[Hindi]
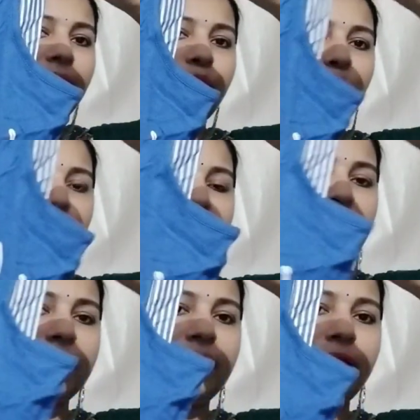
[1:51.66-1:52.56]
है ब्लू
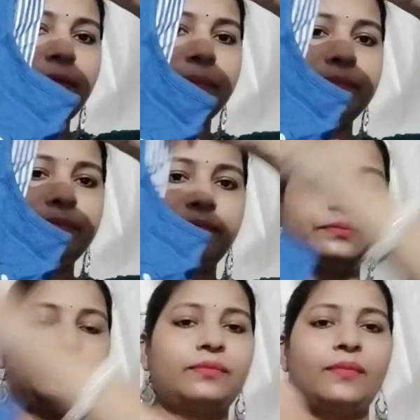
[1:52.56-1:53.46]
कलर का
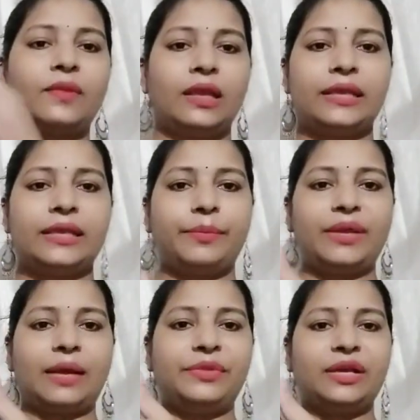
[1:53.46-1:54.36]
ये
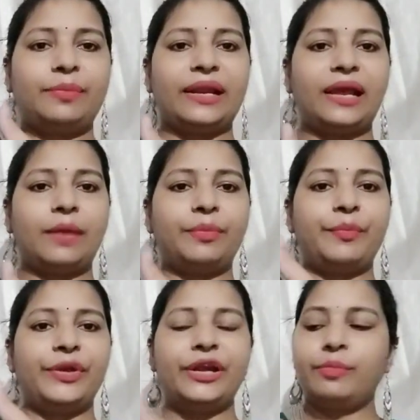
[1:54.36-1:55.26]
भी आप देख पा रहे हैं यहाँ पे
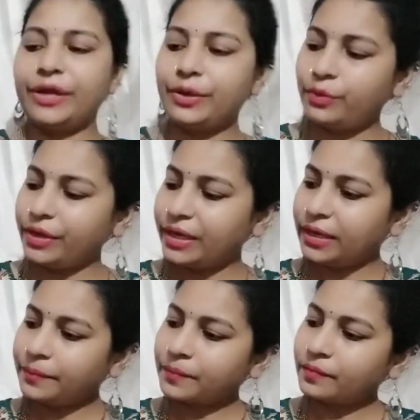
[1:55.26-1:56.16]
प्रिंट बनी हुई है
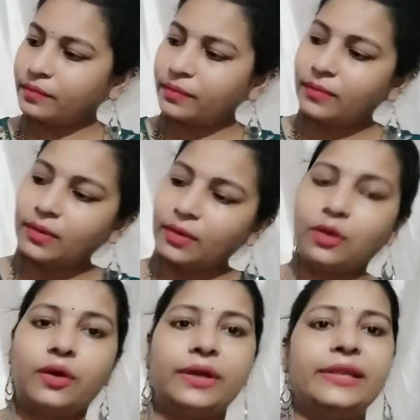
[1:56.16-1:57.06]

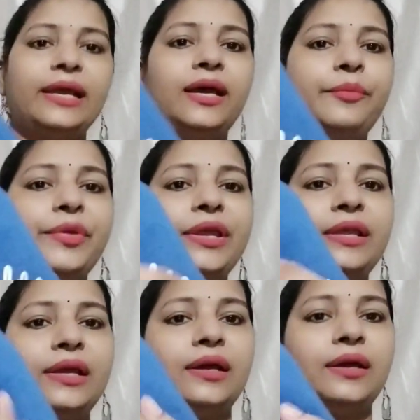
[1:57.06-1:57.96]
और यहाँ पे
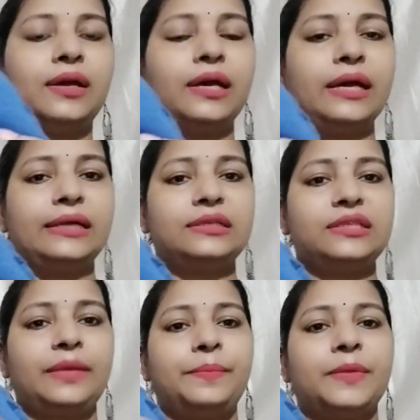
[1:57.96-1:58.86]
हार्ट
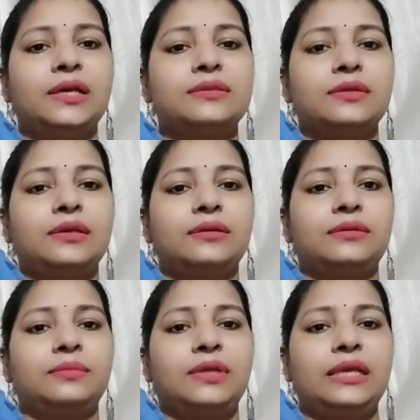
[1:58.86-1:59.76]
शेप आ,
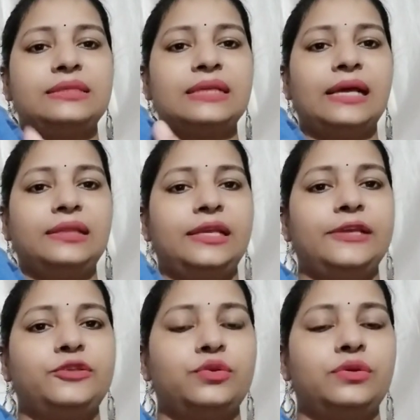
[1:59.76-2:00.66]
के साथ
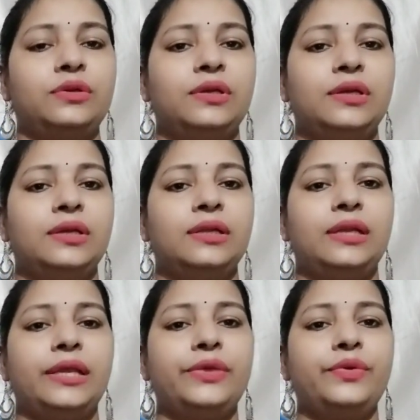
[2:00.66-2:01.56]
ये जो
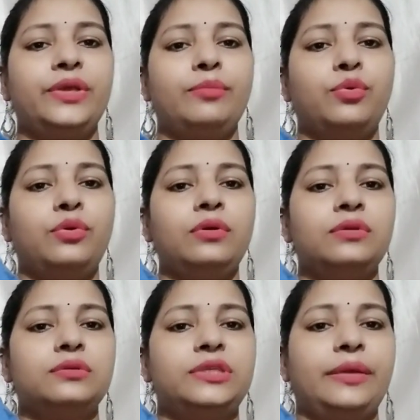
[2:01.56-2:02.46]
लगी हुई है वो
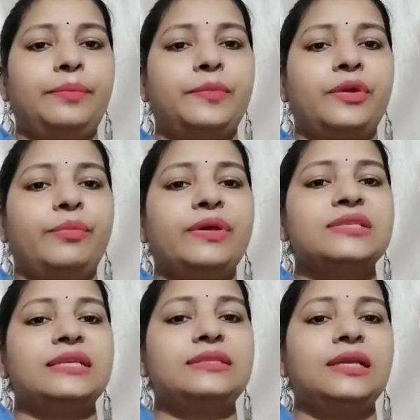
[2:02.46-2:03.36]
शेप रिबन
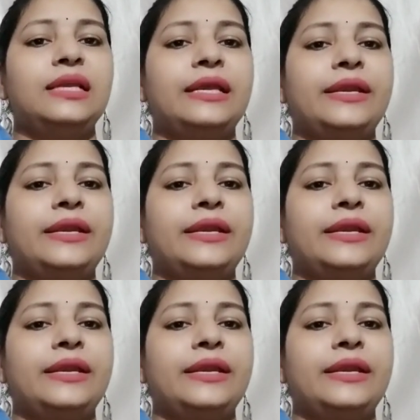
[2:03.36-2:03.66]
जैसी ये